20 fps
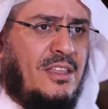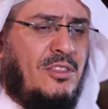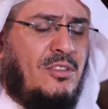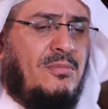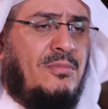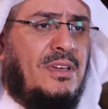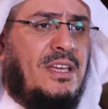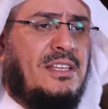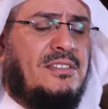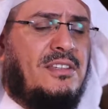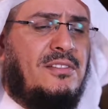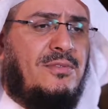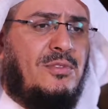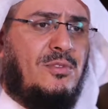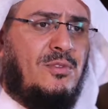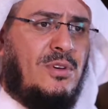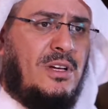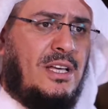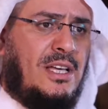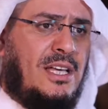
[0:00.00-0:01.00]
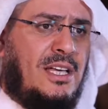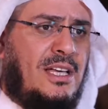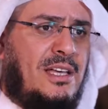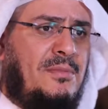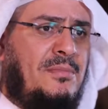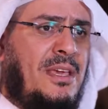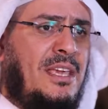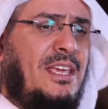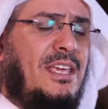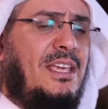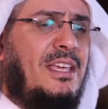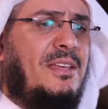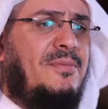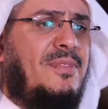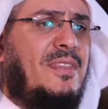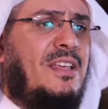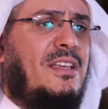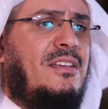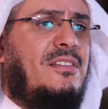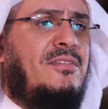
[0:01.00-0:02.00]
ثم يصف مي
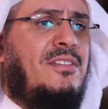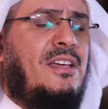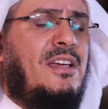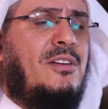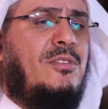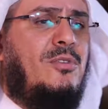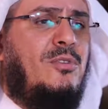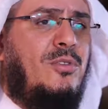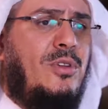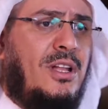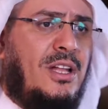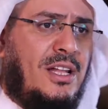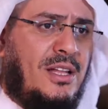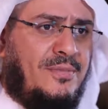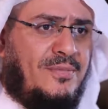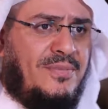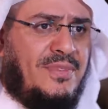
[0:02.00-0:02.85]
فيقول